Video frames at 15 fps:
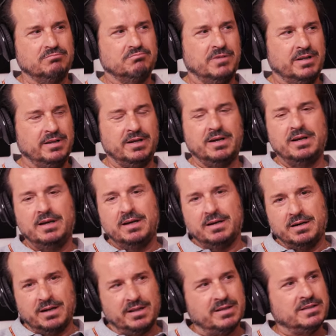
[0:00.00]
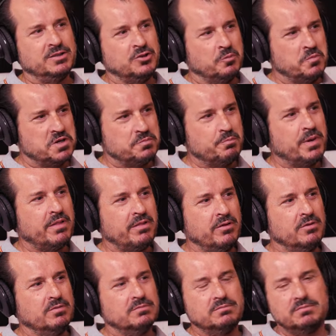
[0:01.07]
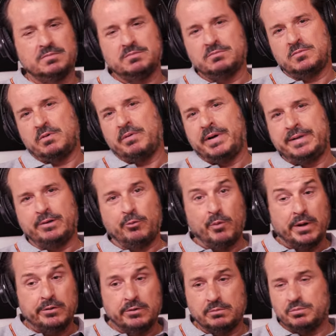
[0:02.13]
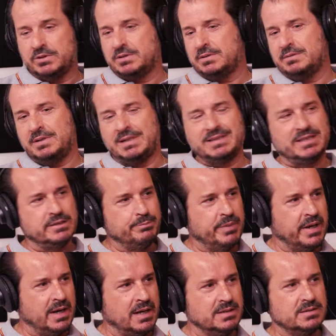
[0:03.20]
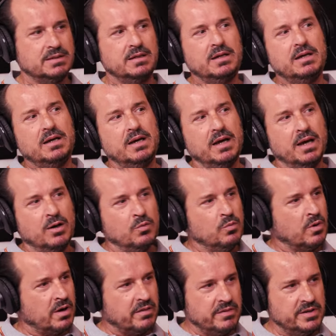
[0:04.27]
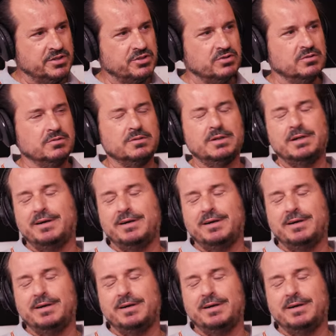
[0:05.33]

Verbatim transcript: Es decir, necesito mi espacio, normalmente cuando, pues las esperas, en un rececho,